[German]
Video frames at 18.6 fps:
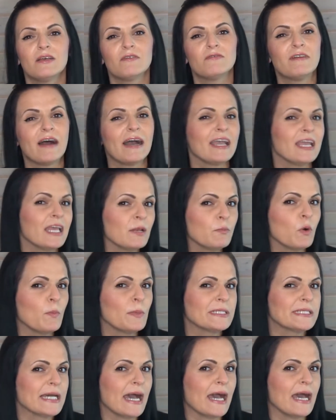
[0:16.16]
weil
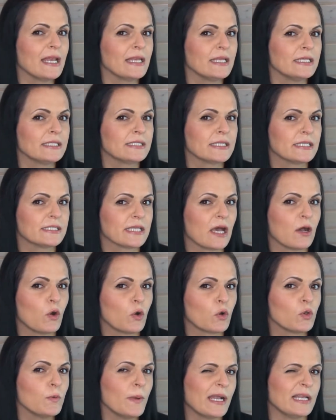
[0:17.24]
momentan ist es
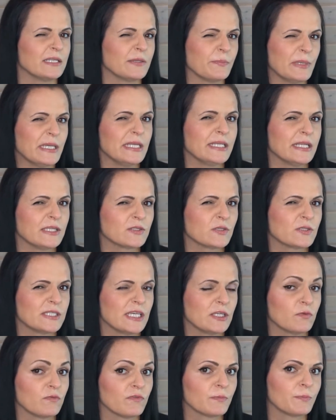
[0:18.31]
auch überall in den Medien zu
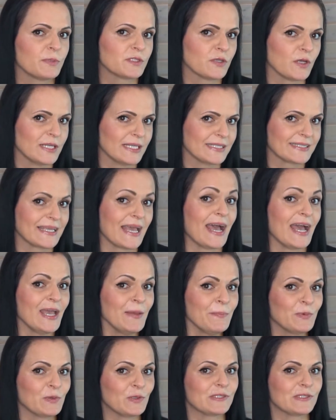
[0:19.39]
sehen und wird besonders gehypt.